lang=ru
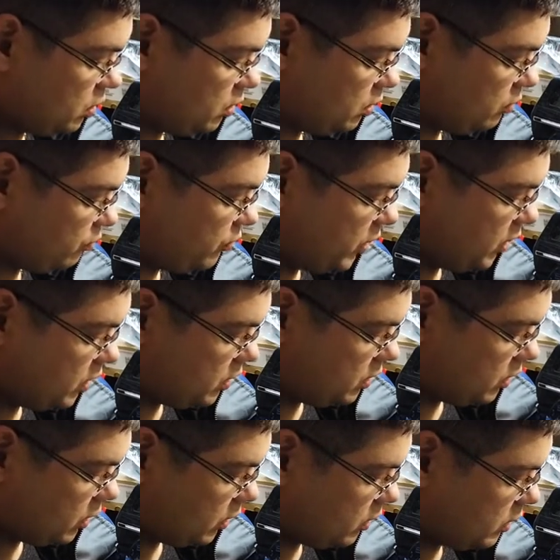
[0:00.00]
и
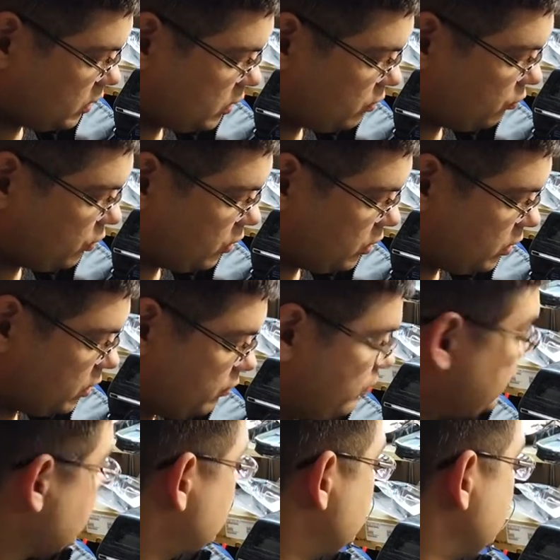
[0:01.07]
вынести, как говорится, свой
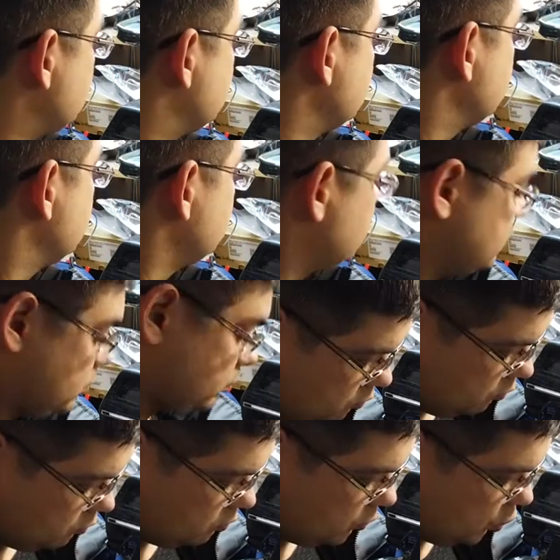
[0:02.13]
вердикт.
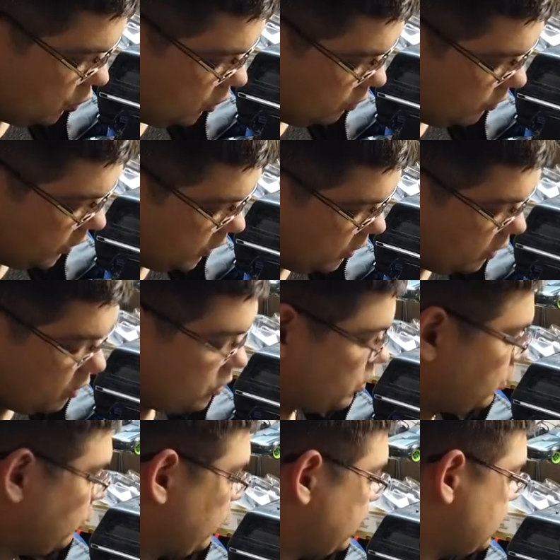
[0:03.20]
Может быть и не
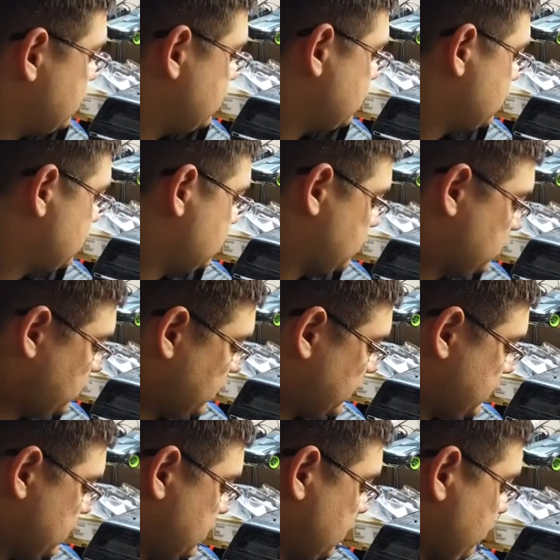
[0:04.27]
стоит
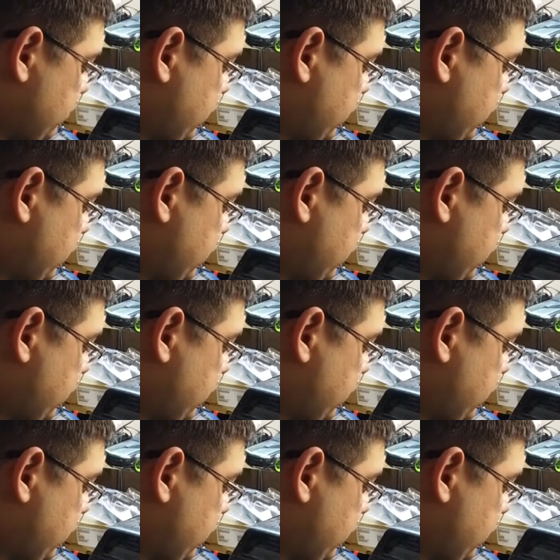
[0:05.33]
гнаться за